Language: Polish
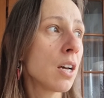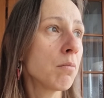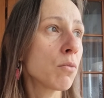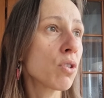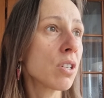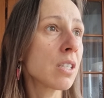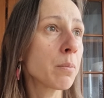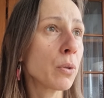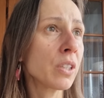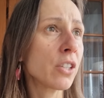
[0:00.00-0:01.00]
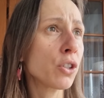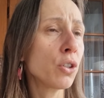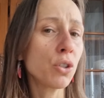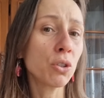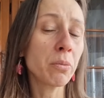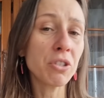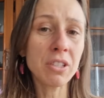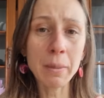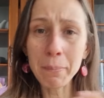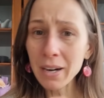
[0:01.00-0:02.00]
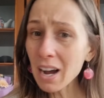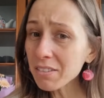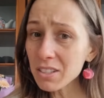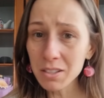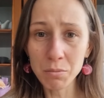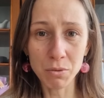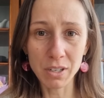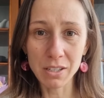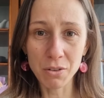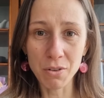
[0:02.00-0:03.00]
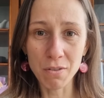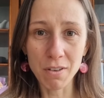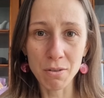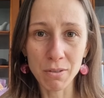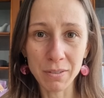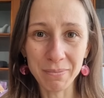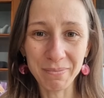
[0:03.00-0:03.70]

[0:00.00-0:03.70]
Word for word: możesz spotkać kogoś, kto będzie naprawdę z tobą rezonował.